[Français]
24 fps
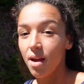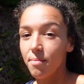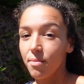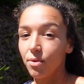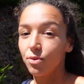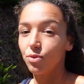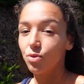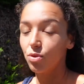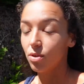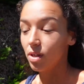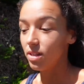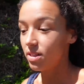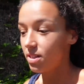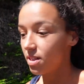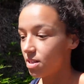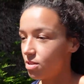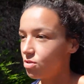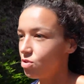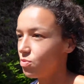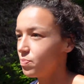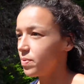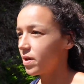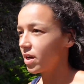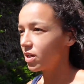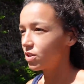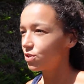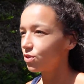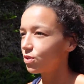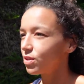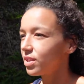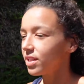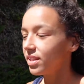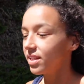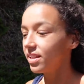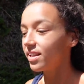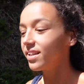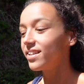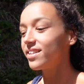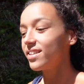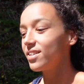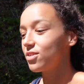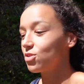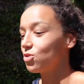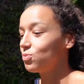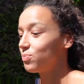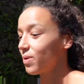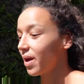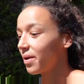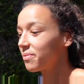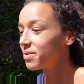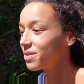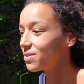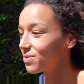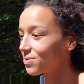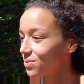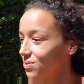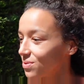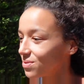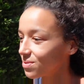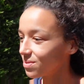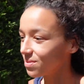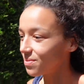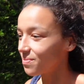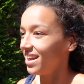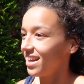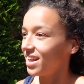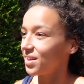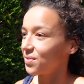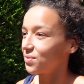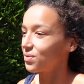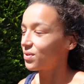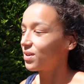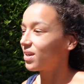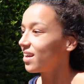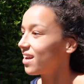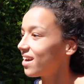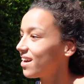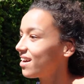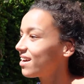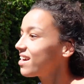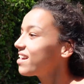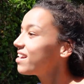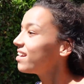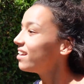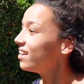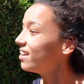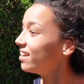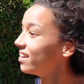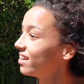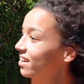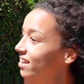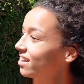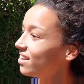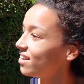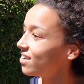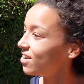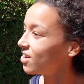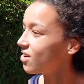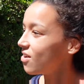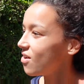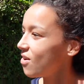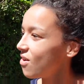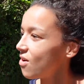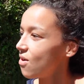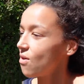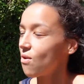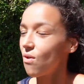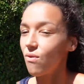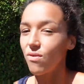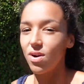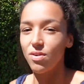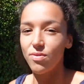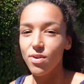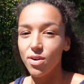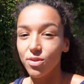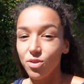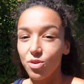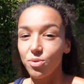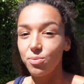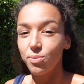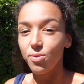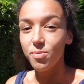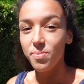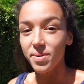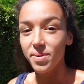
Mais en tout cas, c'est super joli, c'est super mignon. Et donc là, on va voir de beaux